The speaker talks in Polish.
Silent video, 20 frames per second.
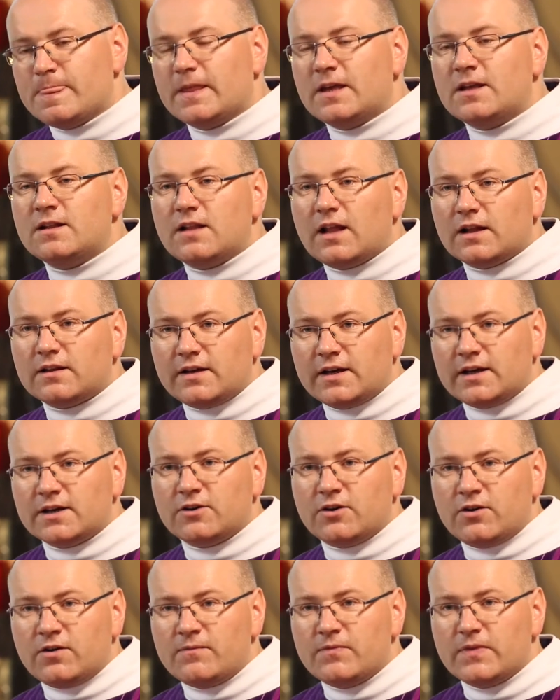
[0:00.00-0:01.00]
I
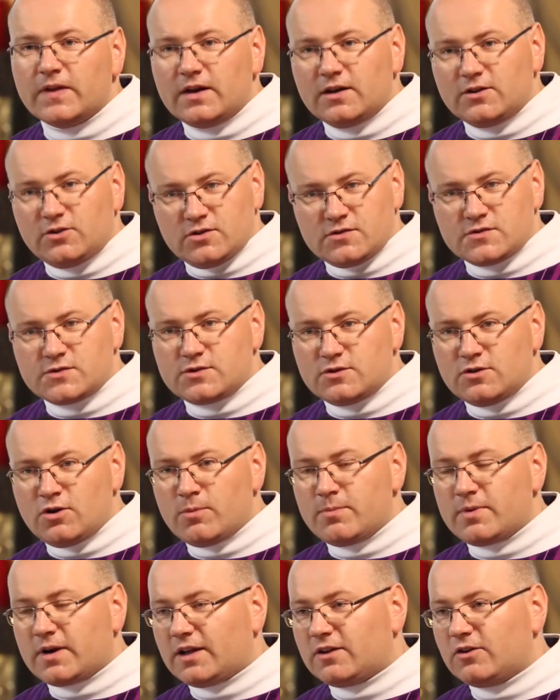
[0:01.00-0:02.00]
dlatego to jest
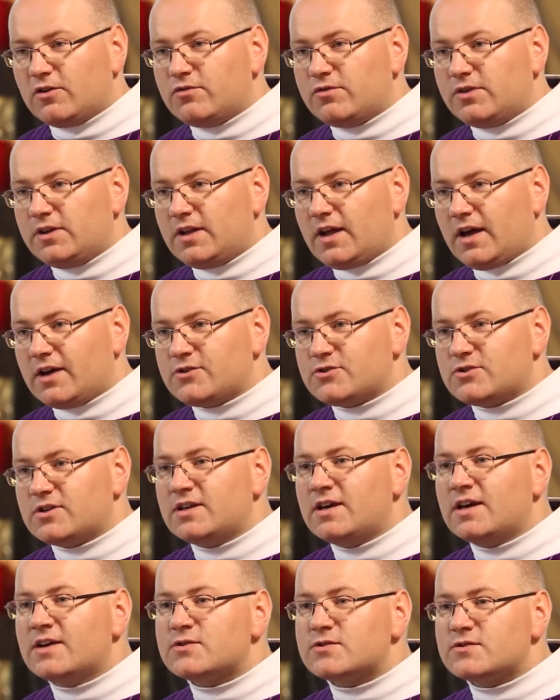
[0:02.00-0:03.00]
dobra nowina, że
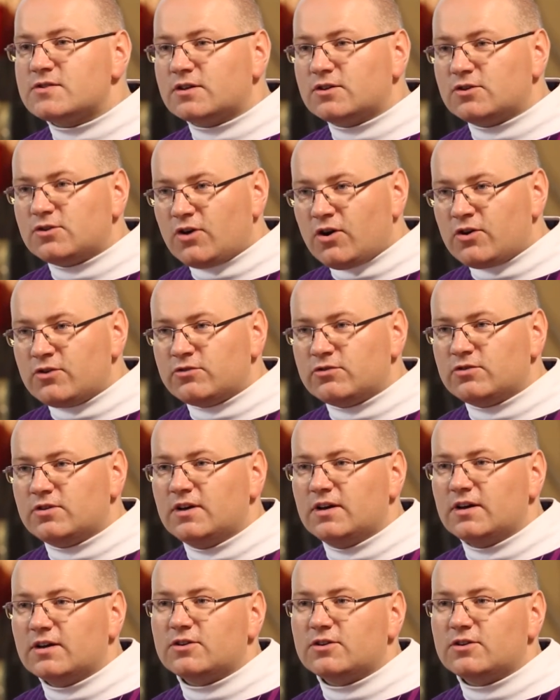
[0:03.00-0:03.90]
jest ktoś,